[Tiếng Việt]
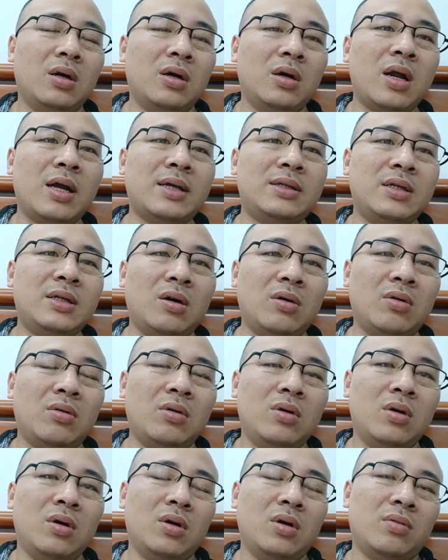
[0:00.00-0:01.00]
hơn hai triệu.
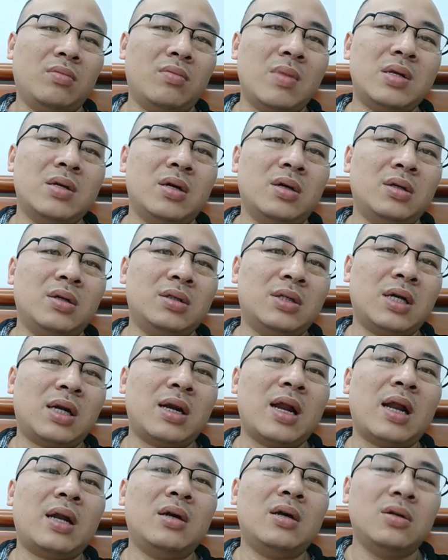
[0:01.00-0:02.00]
Bây giờ thì chắc
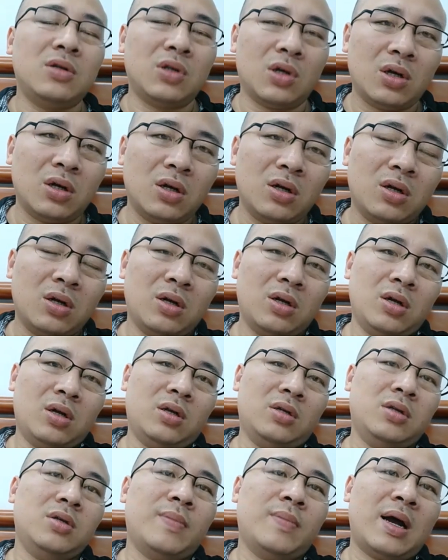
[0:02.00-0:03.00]
là đắt hơn rồi,
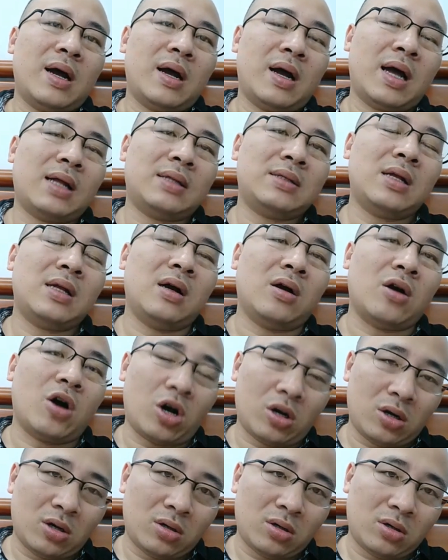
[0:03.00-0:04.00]
nhưng mà ăn rất là
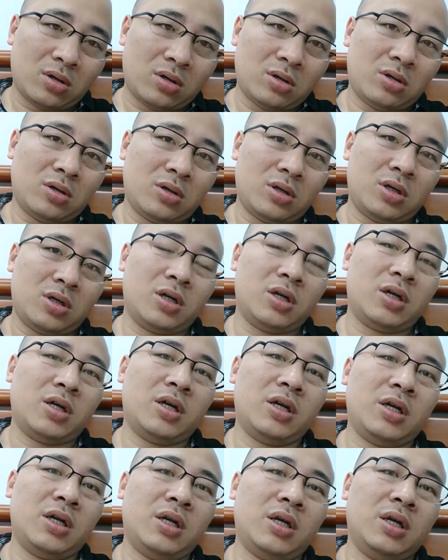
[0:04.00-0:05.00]
ngon.
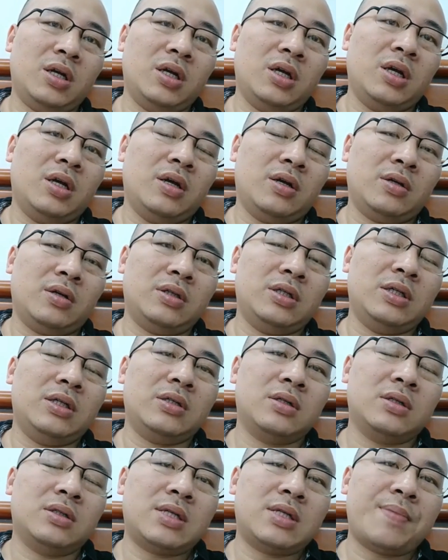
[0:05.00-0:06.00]
Đấy.
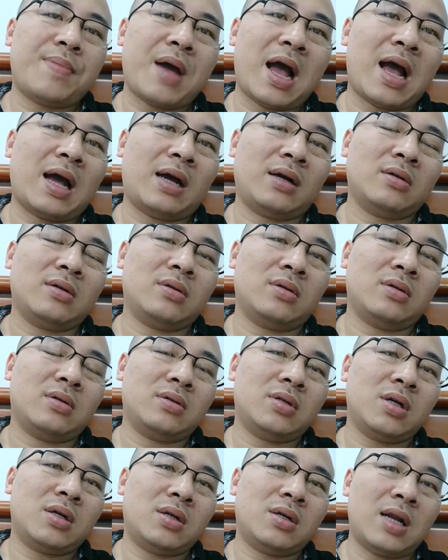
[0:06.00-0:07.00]
Đi xếp hàng
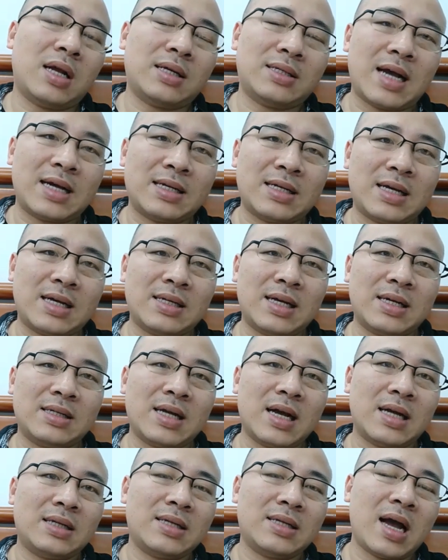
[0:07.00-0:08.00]
rất là dài dài dài
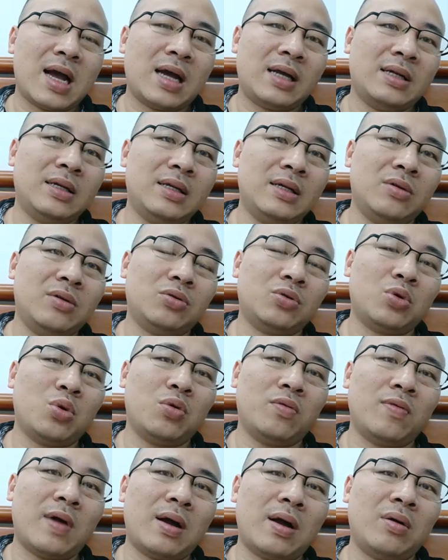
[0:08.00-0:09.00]
dài dài, đi ô
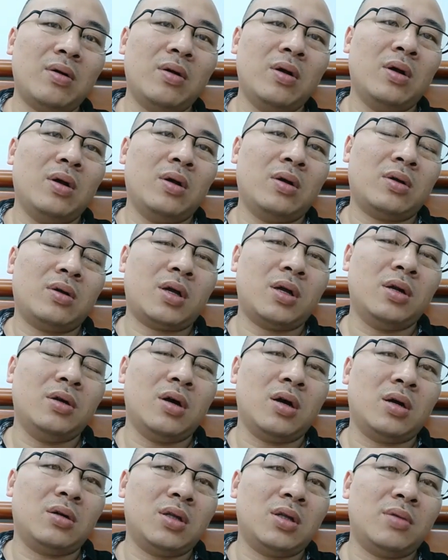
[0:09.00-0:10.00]
tô vào. Cái
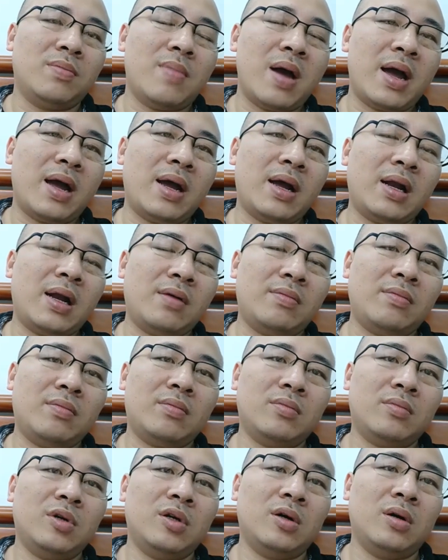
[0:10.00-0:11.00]
đường thì bé lắm,
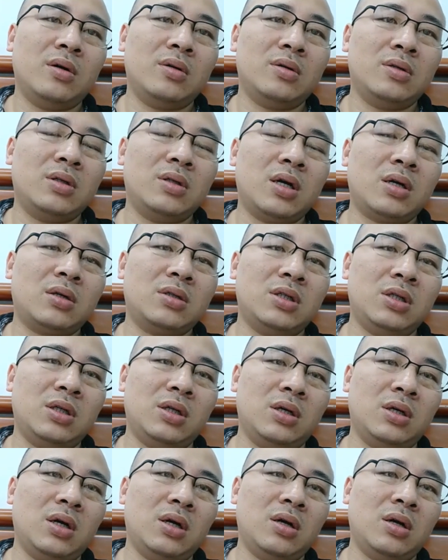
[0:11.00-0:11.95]
đường chắc chỉ